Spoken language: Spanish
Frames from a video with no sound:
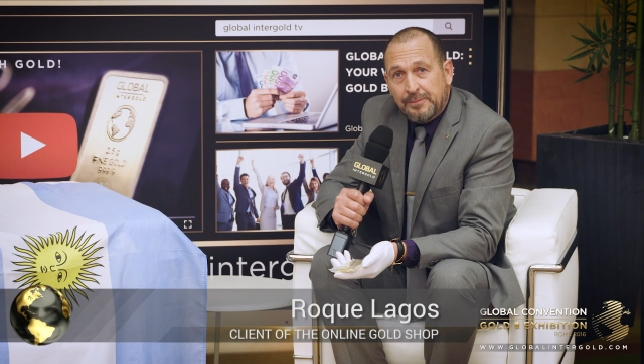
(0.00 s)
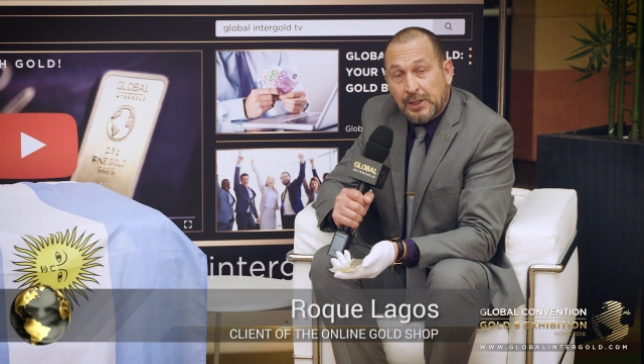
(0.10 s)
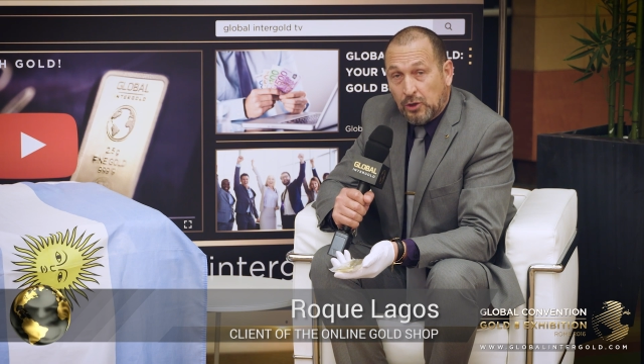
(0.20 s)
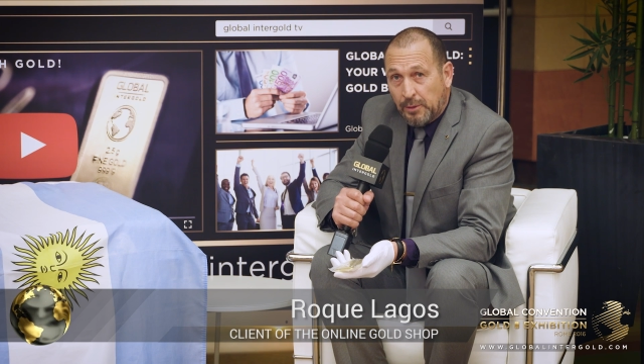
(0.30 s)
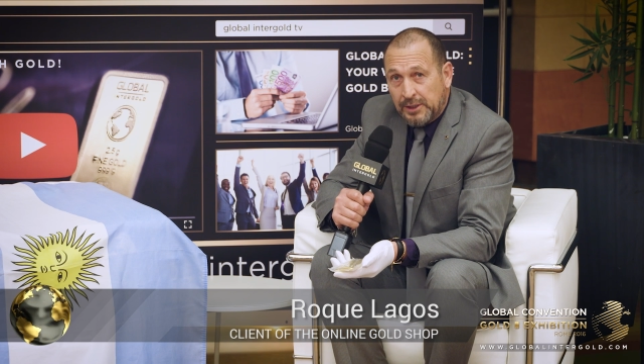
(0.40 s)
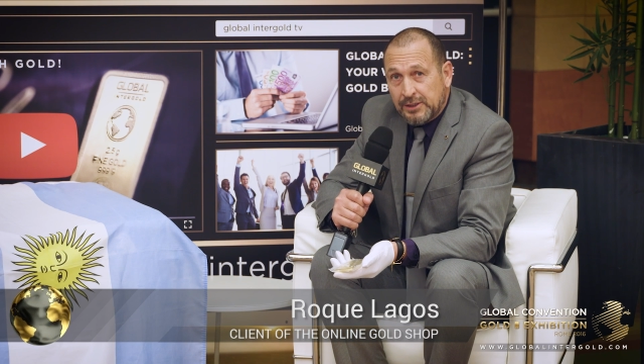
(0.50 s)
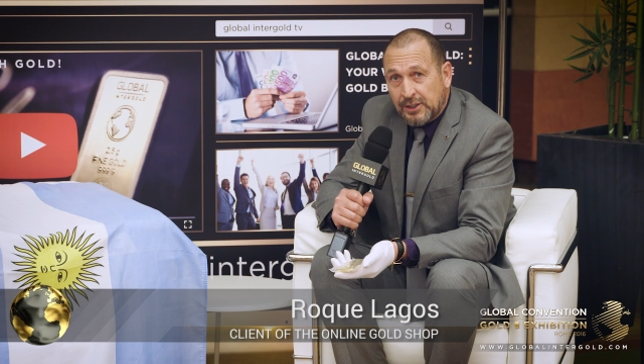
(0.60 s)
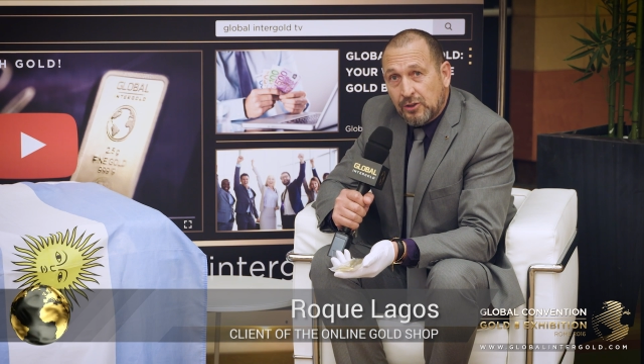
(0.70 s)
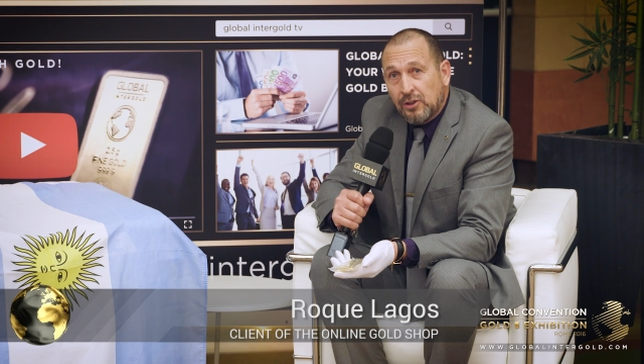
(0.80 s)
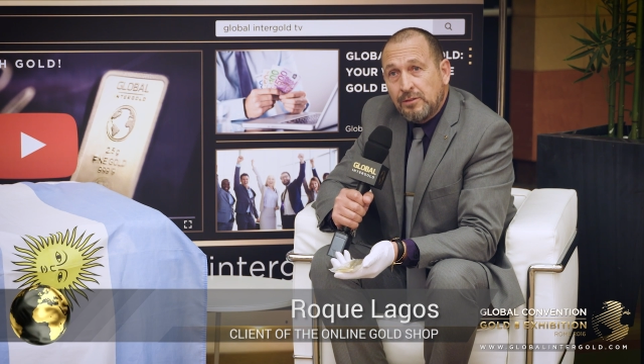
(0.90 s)
de, Global
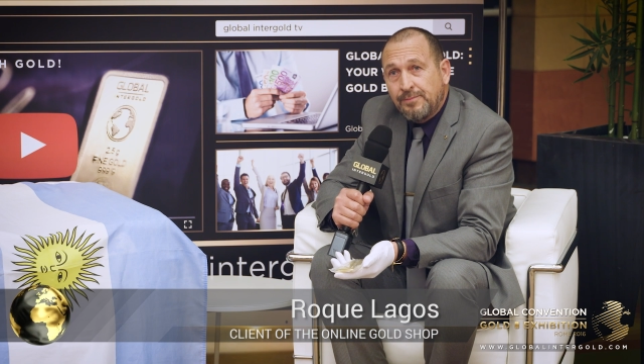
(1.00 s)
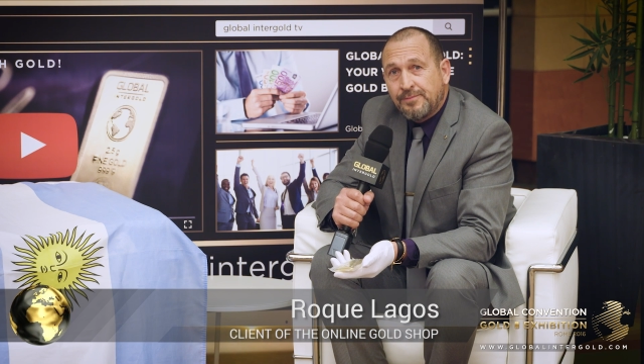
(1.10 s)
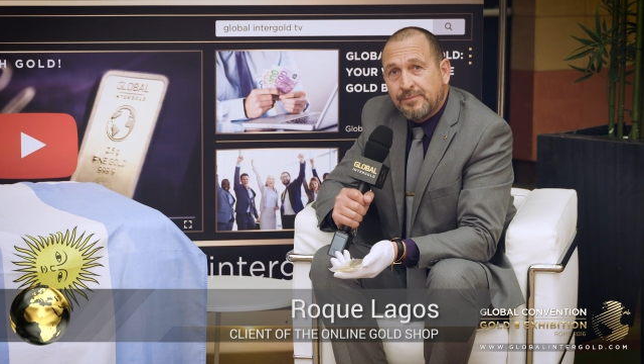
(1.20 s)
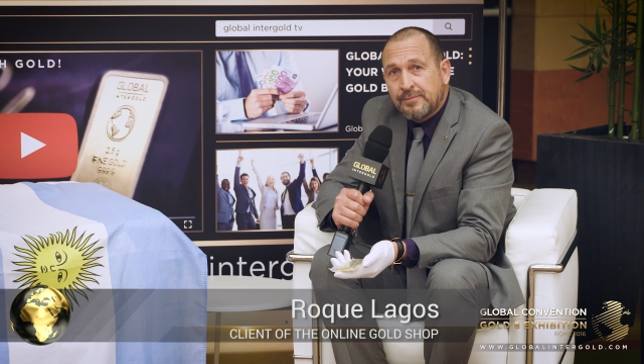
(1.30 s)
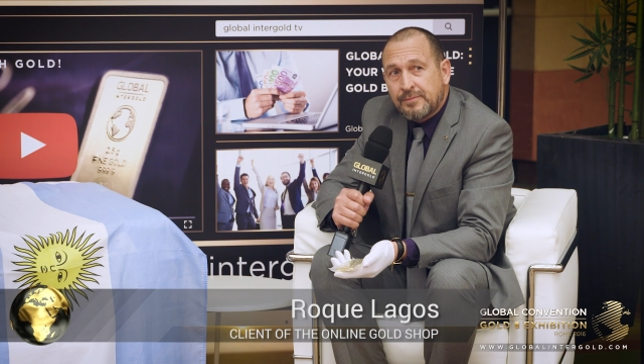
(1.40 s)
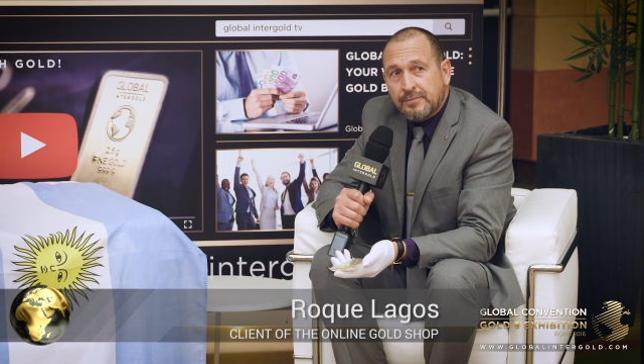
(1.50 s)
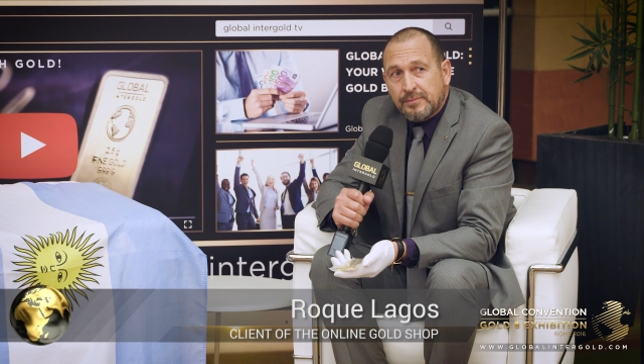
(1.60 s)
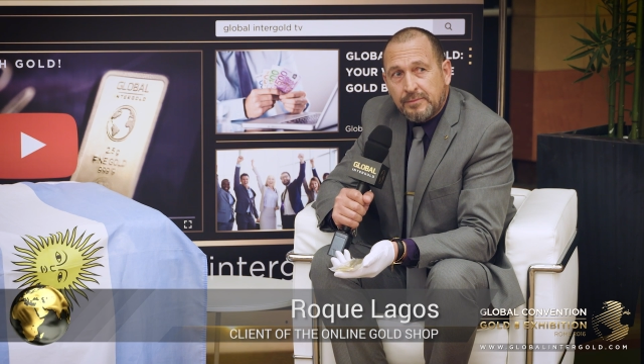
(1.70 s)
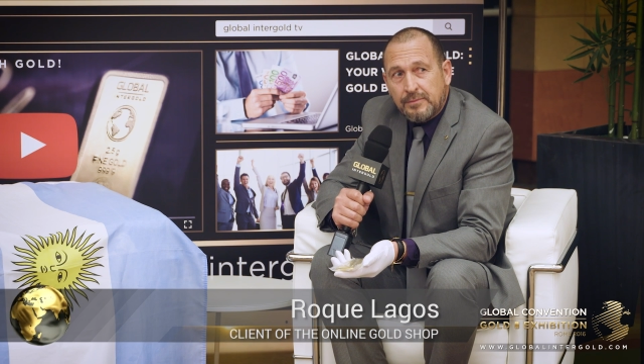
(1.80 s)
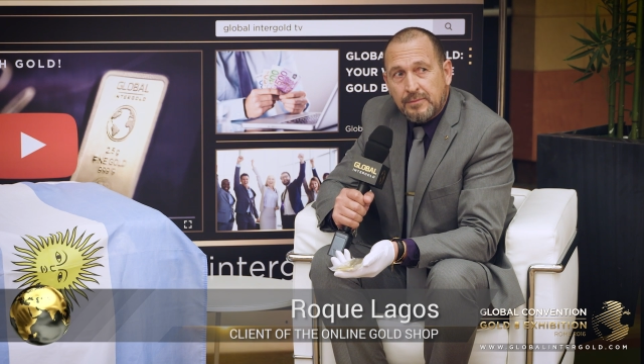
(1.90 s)
Intergol,
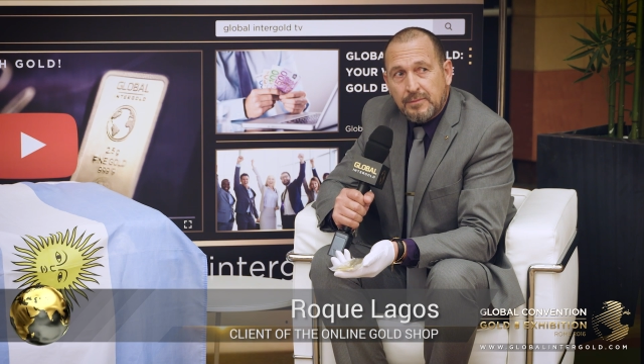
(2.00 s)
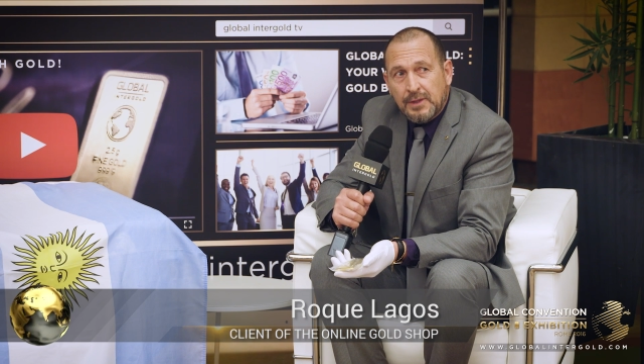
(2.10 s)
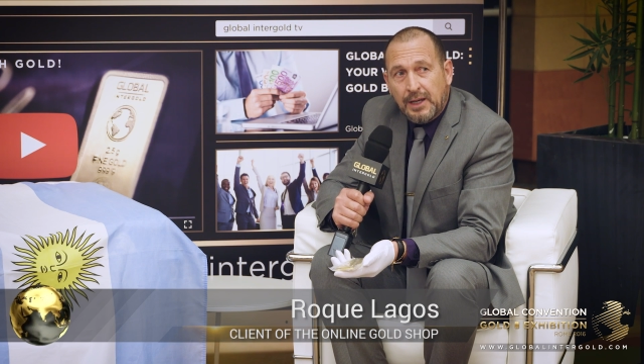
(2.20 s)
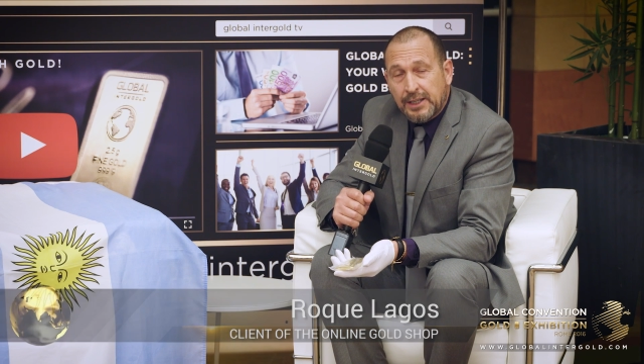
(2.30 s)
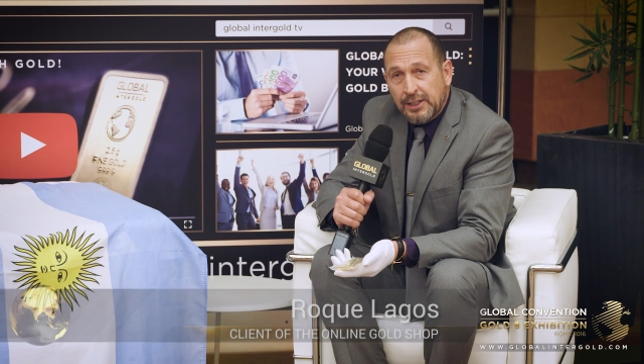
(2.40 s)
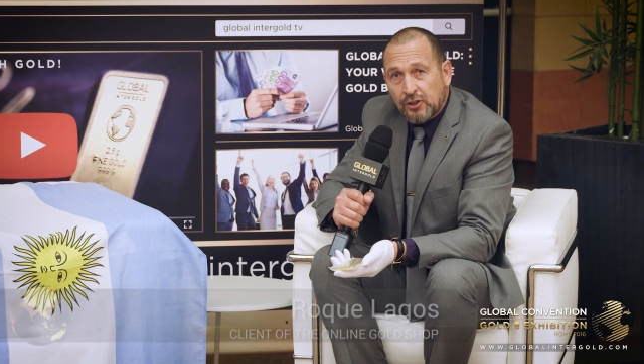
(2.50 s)
aquí